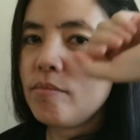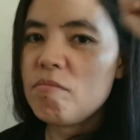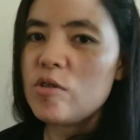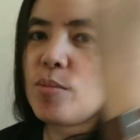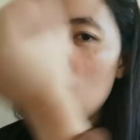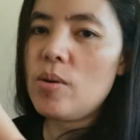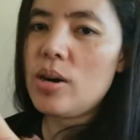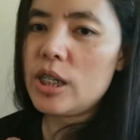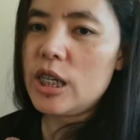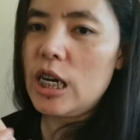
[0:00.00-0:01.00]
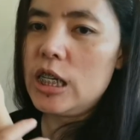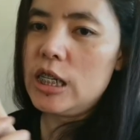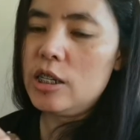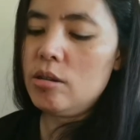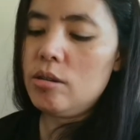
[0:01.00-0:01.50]
So, maluwang siya
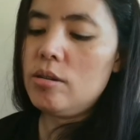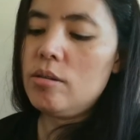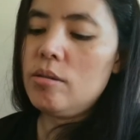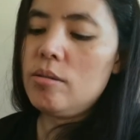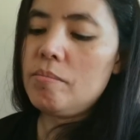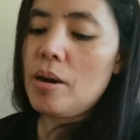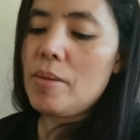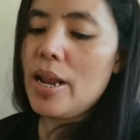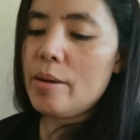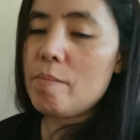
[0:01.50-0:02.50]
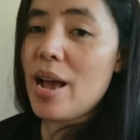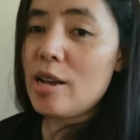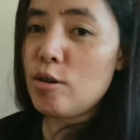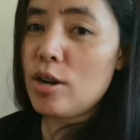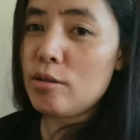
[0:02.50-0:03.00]
pang malaking
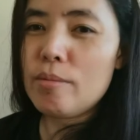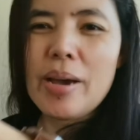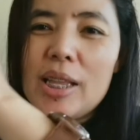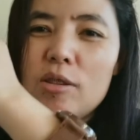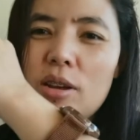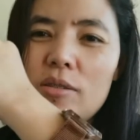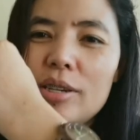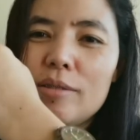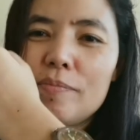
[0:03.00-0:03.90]
braso lang to, payatot ako eh.